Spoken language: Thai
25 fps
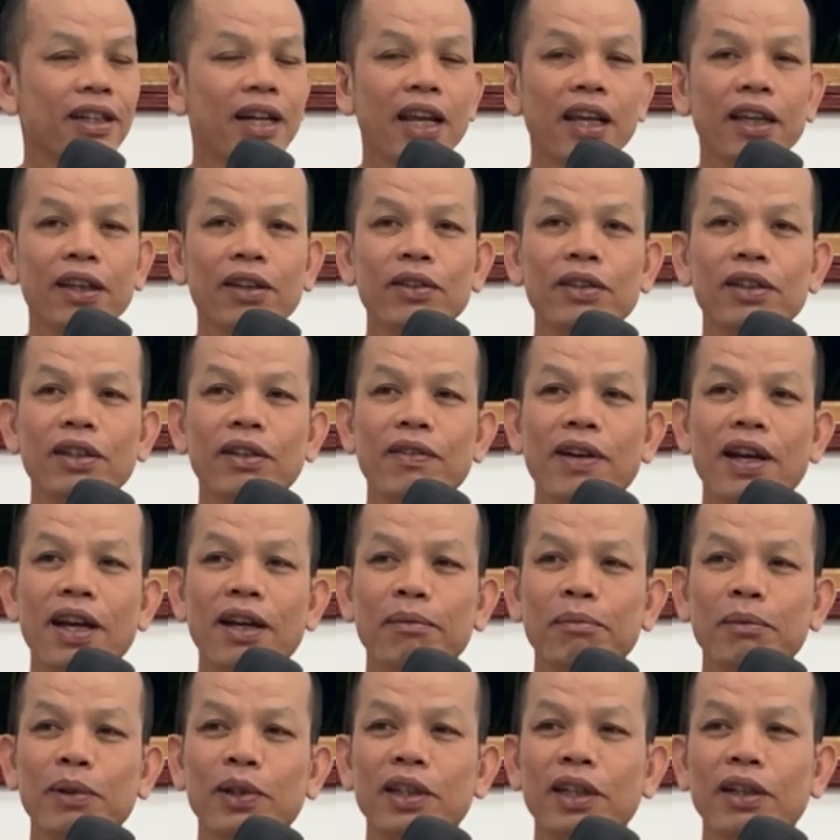ได้ยุตะวา
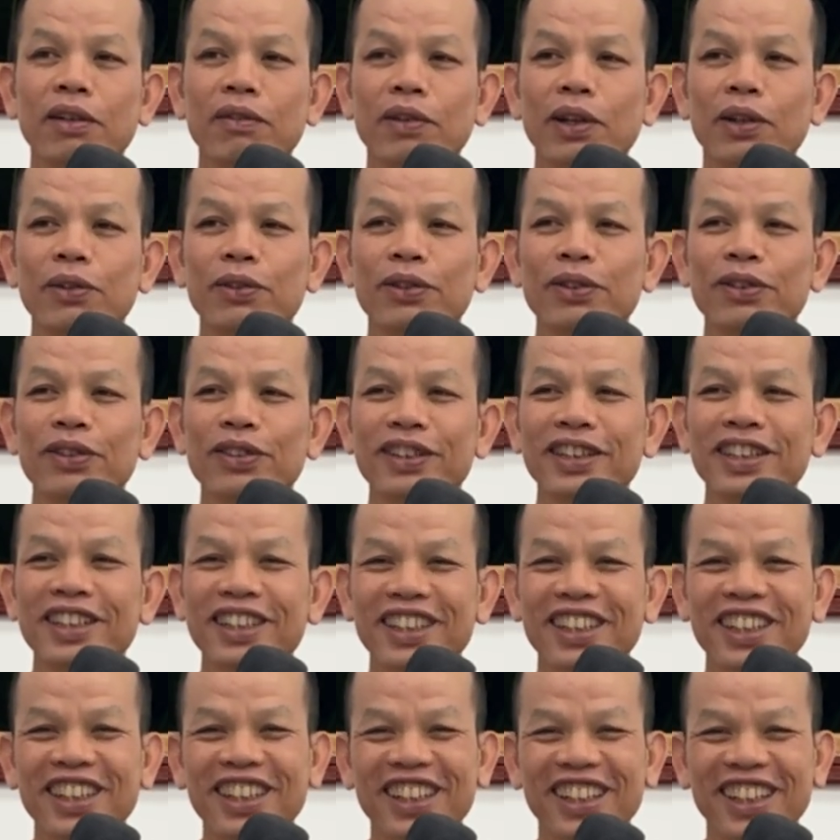งบ่อยาก
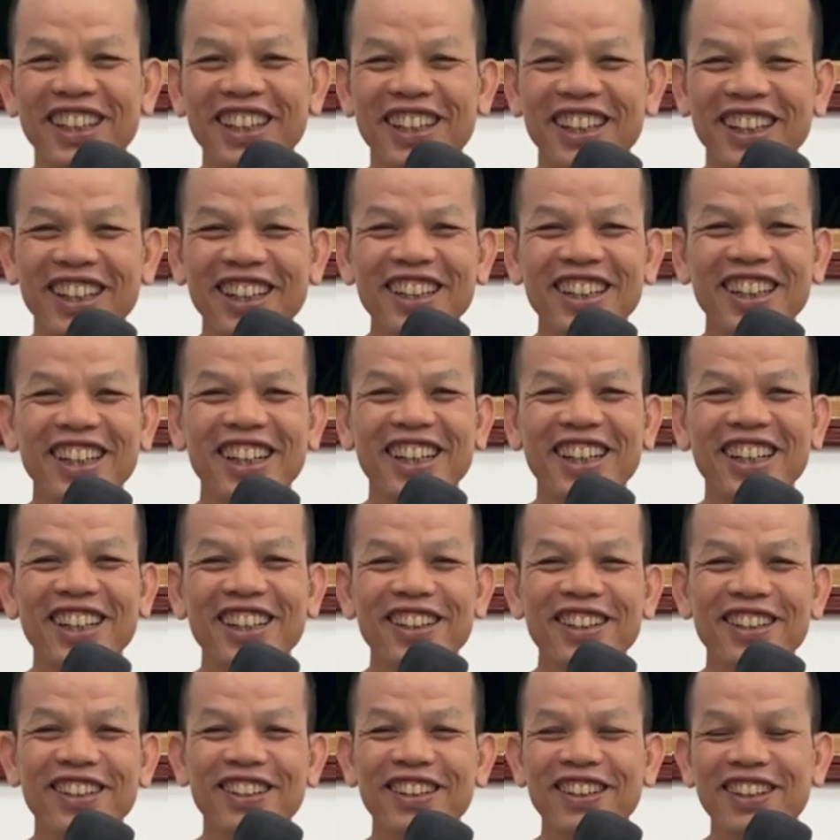
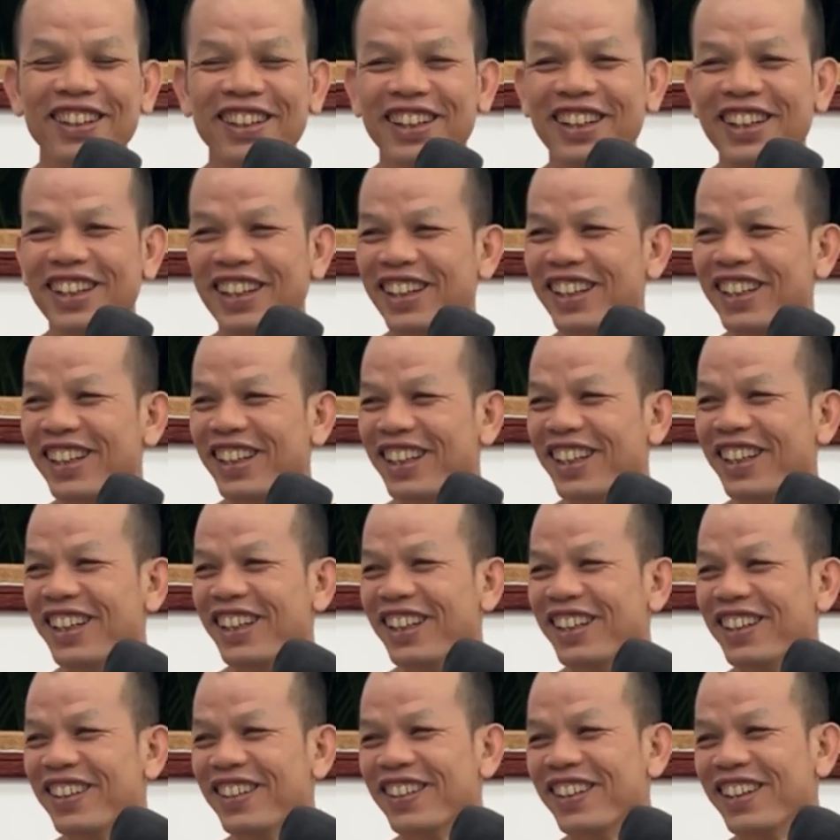
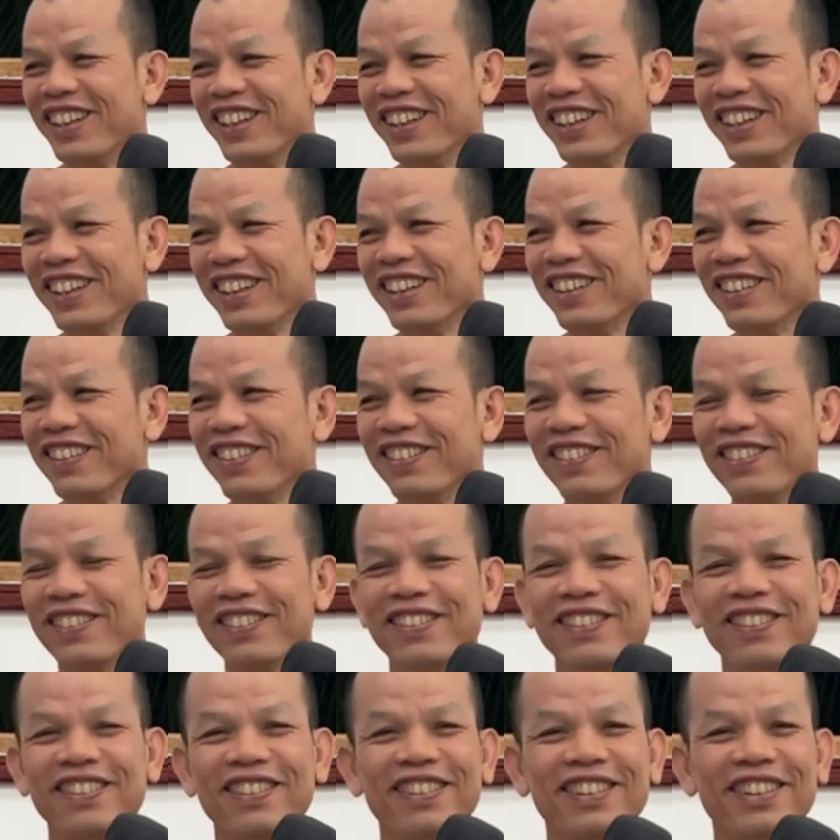
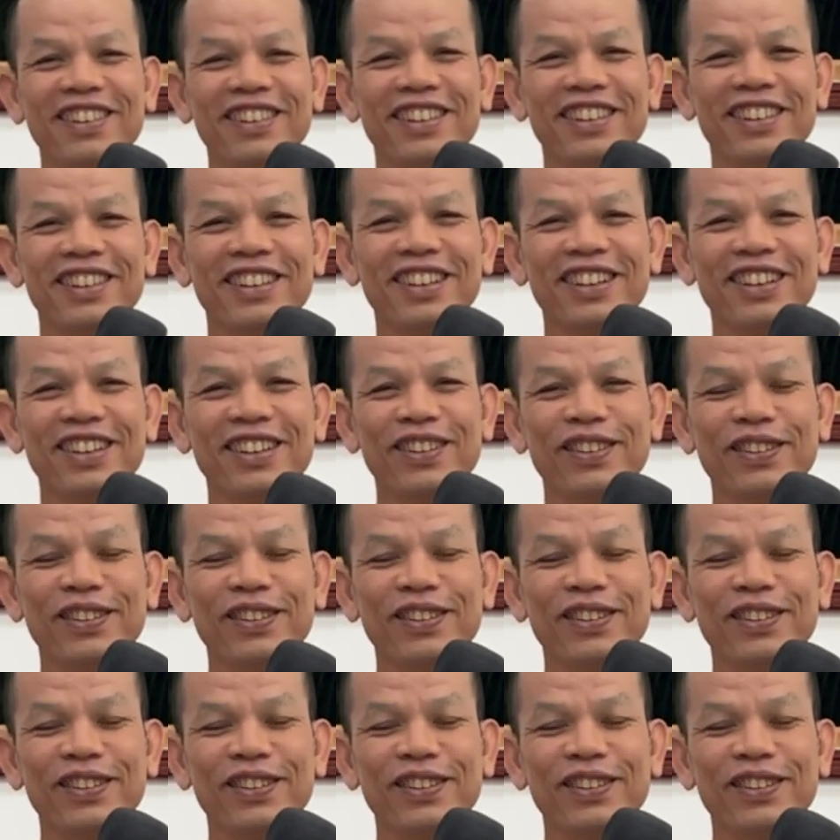เว้า